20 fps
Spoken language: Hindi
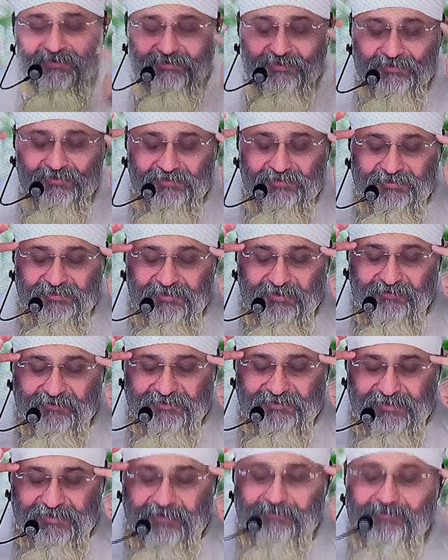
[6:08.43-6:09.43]
तो जिस
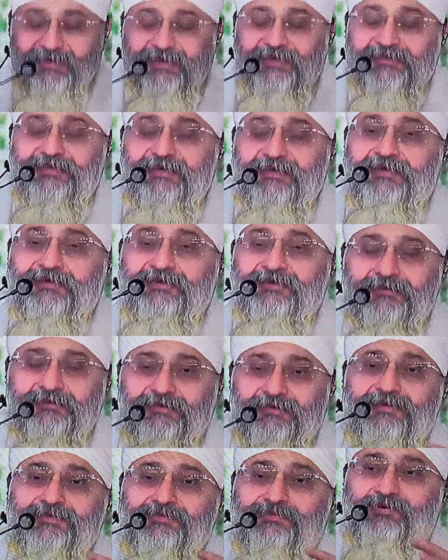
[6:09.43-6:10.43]
अवस्था में रहते हैं ना
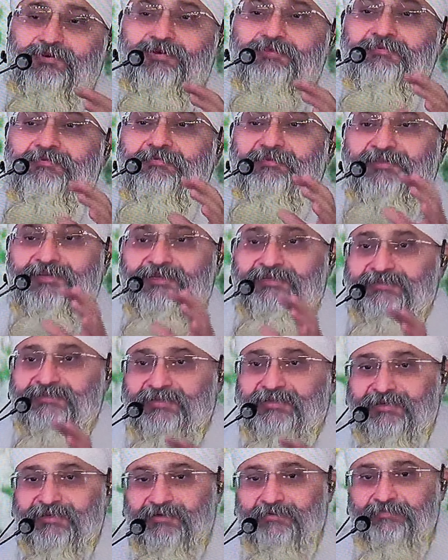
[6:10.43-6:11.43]
दास शॉर्ट में बता
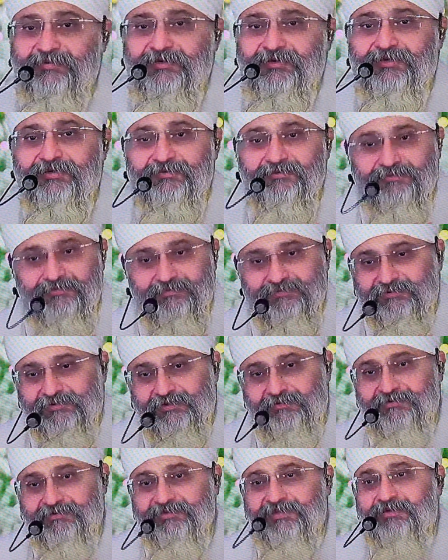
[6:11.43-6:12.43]
देता है यहाँ पे
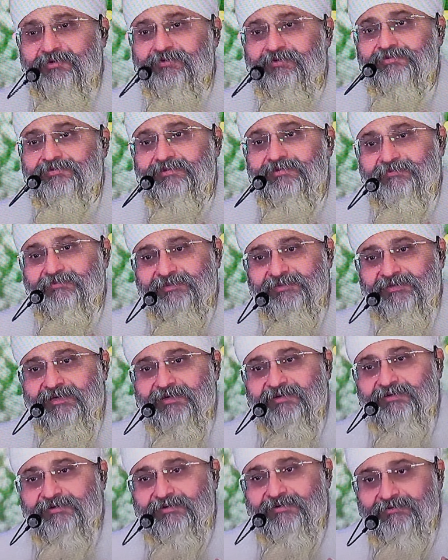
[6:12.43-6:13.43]
समझदार लोग समझ
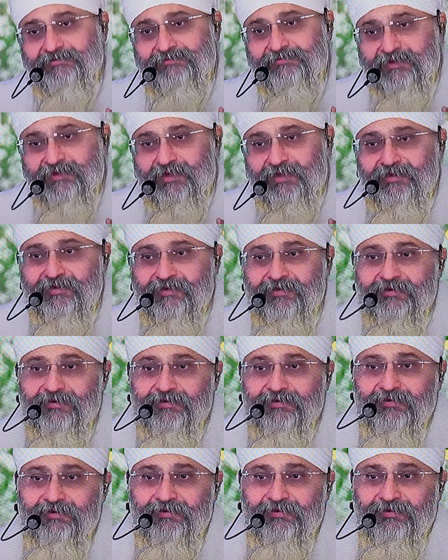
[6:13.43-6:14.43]
जाएंगे
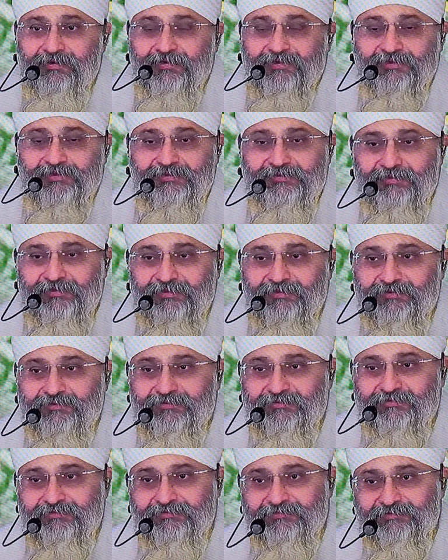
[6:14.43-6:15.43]
ये
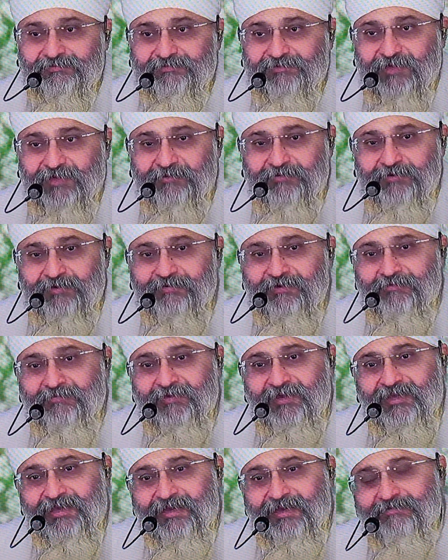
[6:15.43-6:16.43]
अभी अभी
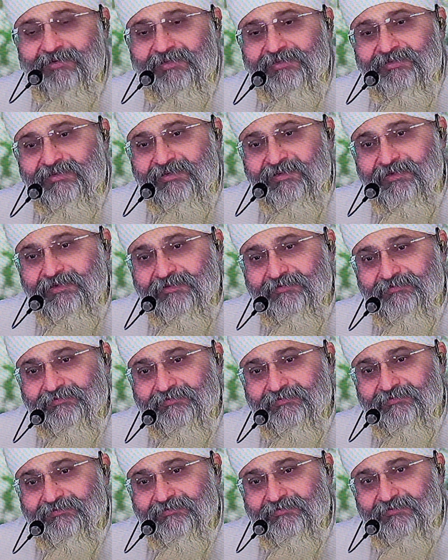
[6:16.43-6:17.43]
हमने क्या बात की
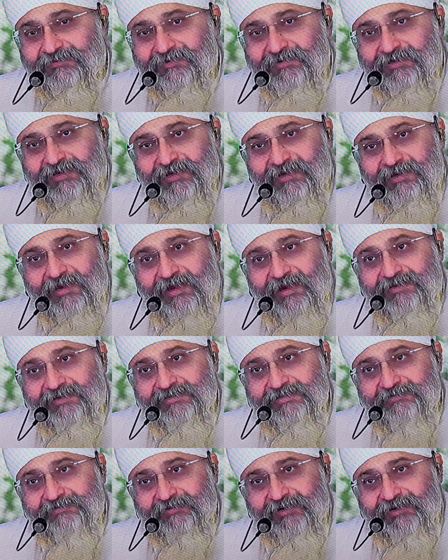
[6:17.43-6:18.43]
कि लाइट की
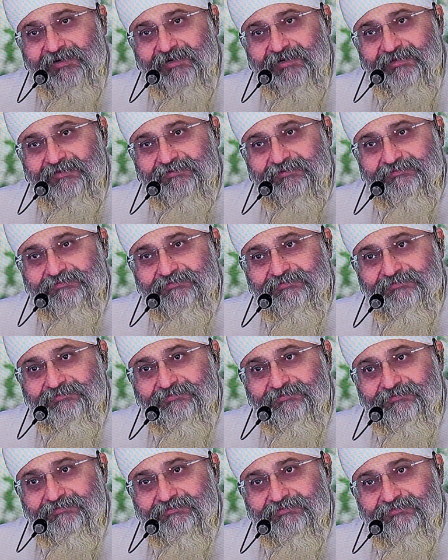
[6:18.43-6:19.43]
स्पीड है
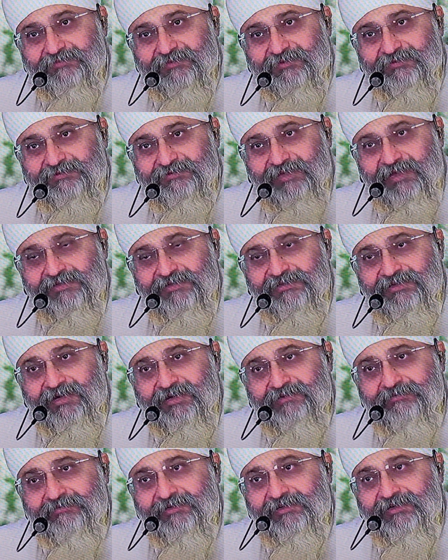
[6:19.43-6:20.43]
सात से
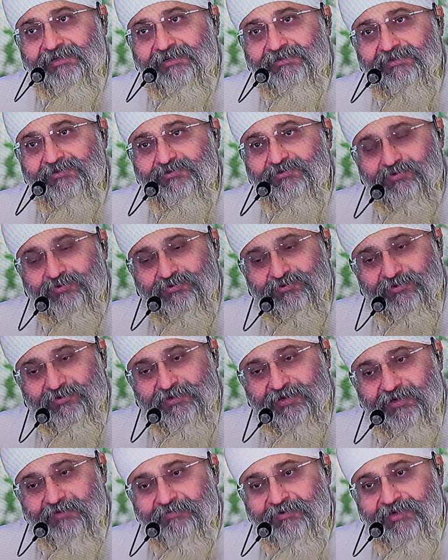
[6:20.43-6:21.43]
आठ मिनट लगते सूरज को
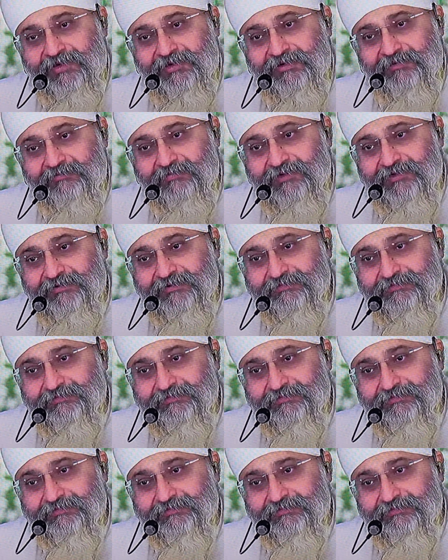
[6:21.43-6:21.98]
यहाँ पे आने में